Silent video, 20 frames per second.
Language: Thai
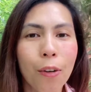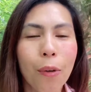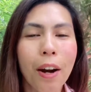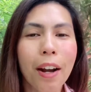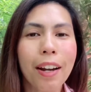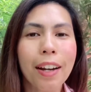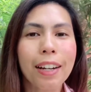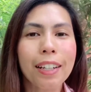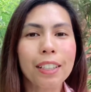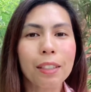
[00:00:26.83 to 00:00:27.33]
วั
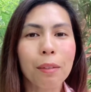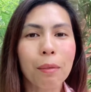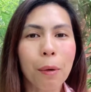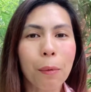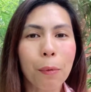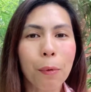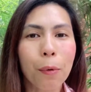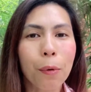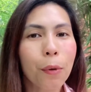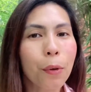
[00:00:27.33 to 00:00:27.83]
นนี้จะมา
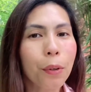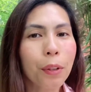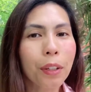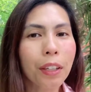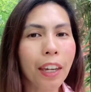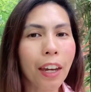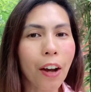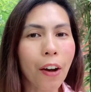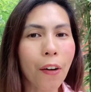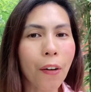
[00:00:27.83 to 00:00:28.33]
พูด
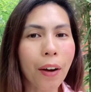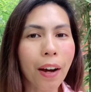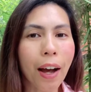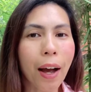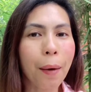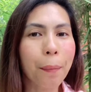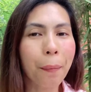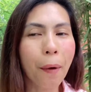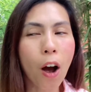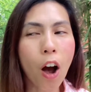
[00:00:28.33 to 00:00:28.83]
เกี่ยว
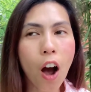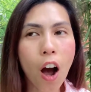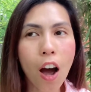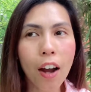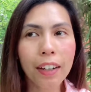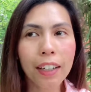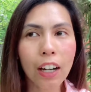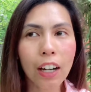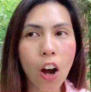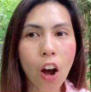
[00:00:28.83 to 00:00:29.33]
กับข้อ
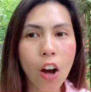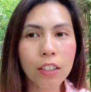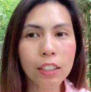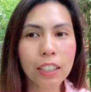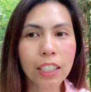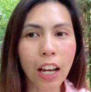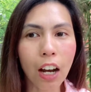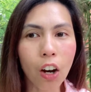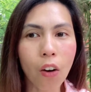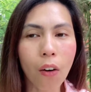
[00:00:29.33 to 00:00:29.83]
ดีข้อ
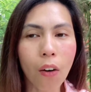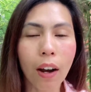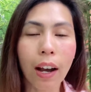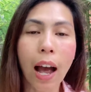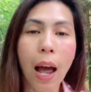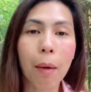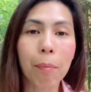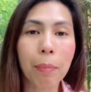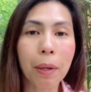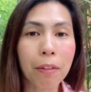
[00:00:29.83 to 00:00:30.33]
เสียของ
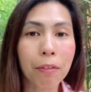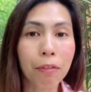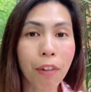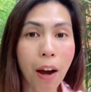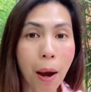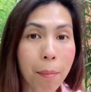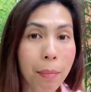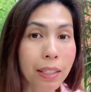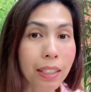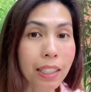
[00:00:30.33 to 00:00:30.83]
การเป็น
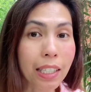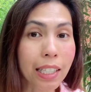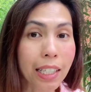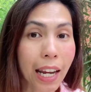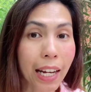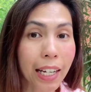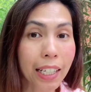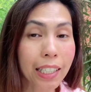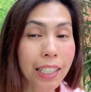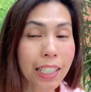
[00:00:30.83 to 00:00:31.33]
Pharmacy
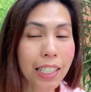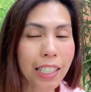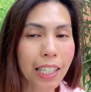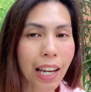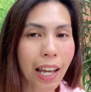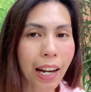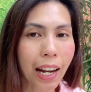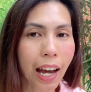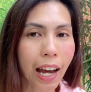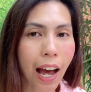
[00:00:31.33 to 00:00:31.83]

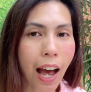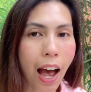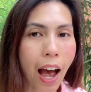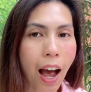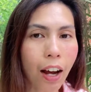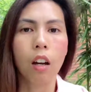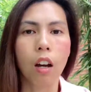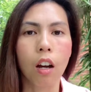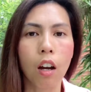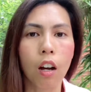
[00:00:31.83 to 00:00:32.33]
Technician นะคะ
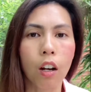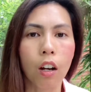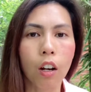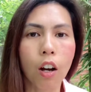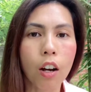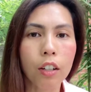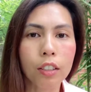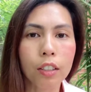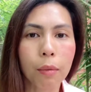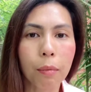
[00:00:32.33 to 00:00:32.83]

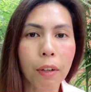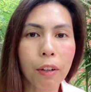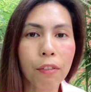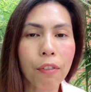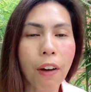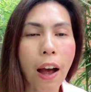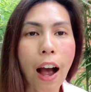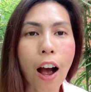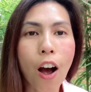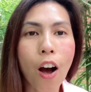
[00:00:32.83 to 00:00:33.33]
ก่อนจะไป
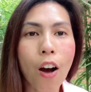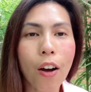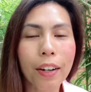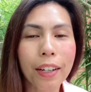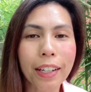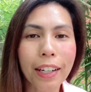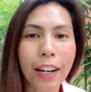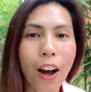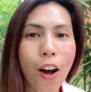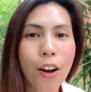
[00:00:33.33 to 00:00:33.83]
ฟังข้อ
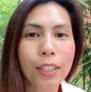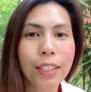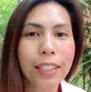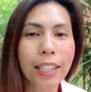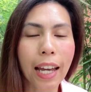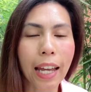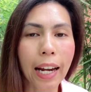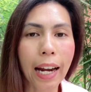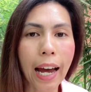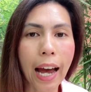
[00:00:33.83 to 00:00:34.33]
ดีข้อ
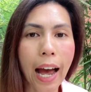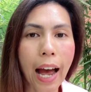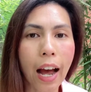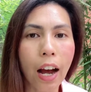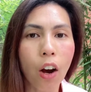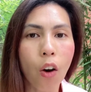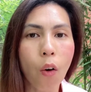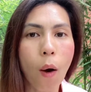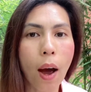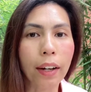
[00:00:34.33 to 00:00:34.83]
เสียนะคะ
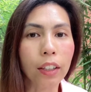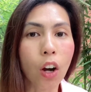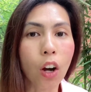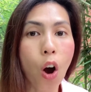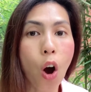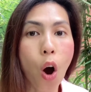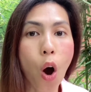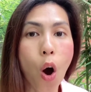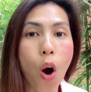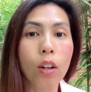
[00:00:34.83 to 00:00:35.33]
ขวัญข
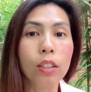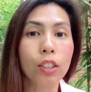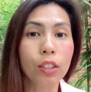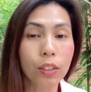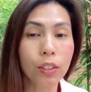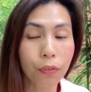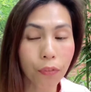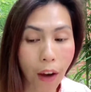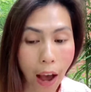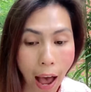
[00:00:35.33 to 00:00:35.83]
อ
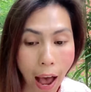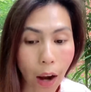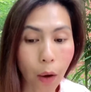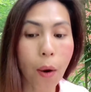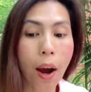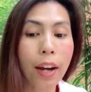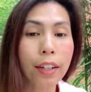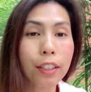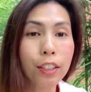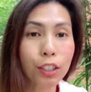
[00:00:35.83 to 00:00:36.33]
ฝาก
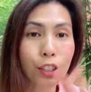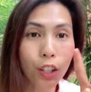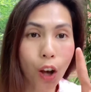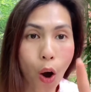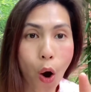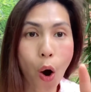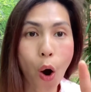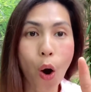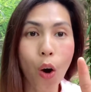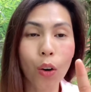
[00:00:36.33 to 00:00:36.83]
ไว้
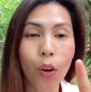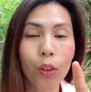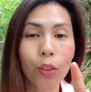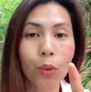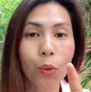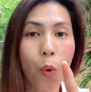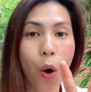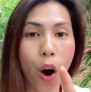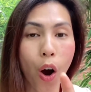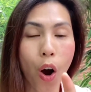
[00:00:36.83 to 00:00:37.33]

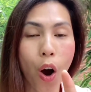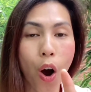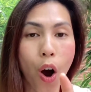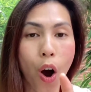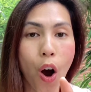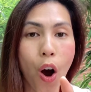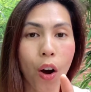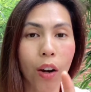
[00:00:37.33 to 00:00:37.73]
2หัวข้อ